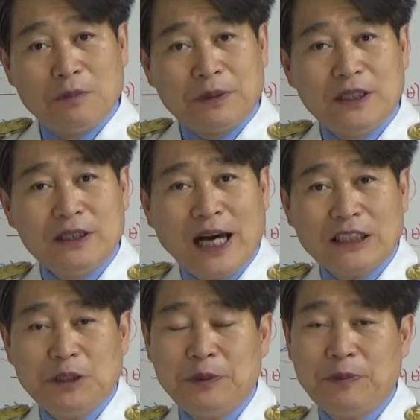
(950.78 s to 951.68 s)

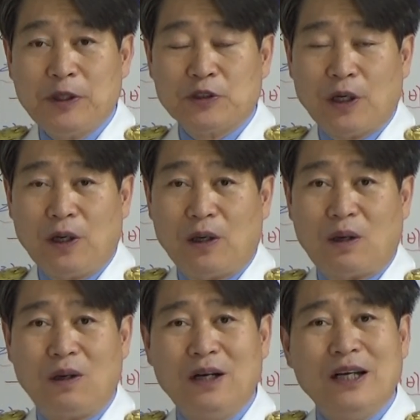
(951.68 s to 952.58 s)

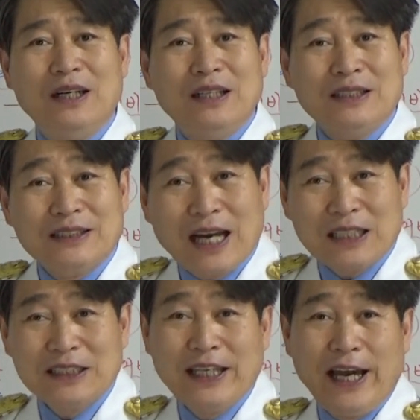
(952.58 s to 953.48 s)
비단임이면서
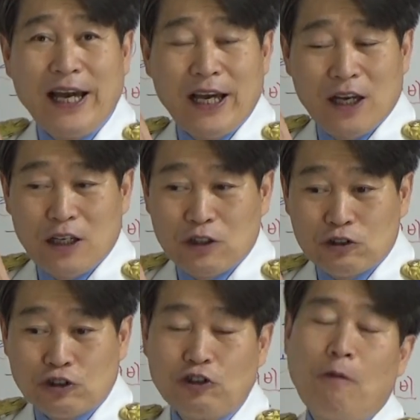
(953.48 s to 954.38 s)
자기의
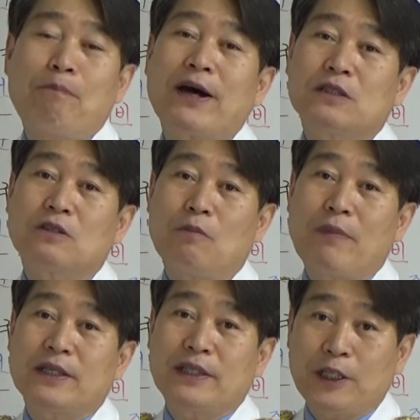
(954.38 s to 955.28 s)
수업하는
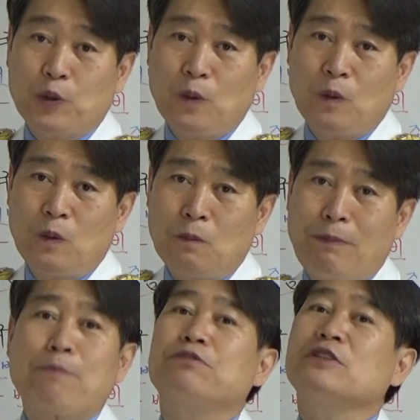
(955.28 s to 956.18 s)
것만 해도
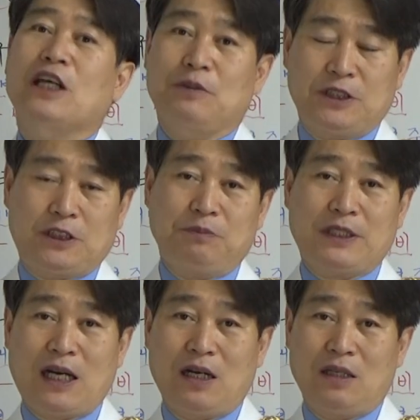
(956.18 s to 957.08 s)
바쁜 사람이
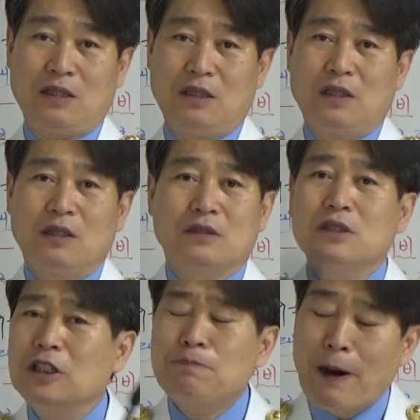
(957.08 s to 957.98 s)
있습니다.
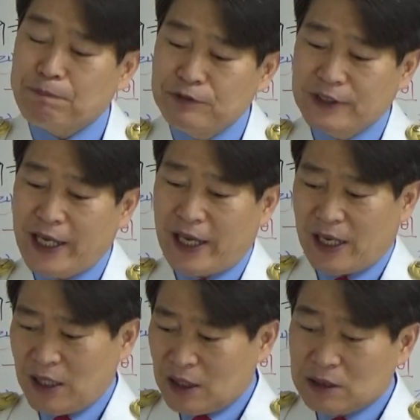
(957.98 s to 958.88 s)
늘
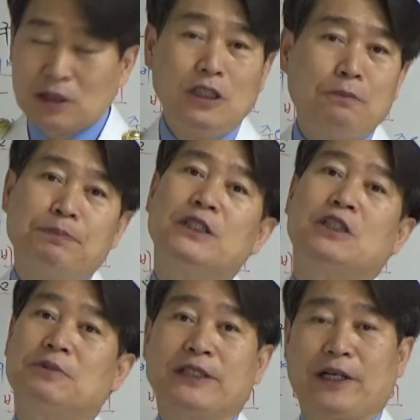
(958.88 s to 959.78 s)
바쁜데 늘
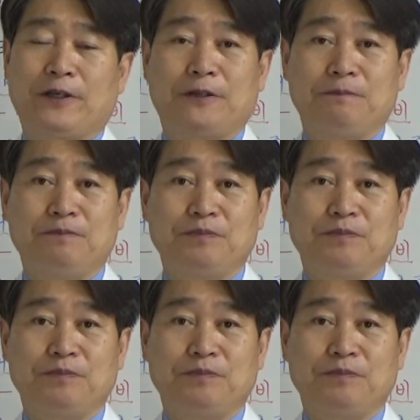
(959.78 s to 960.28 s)
빈틈이 나요.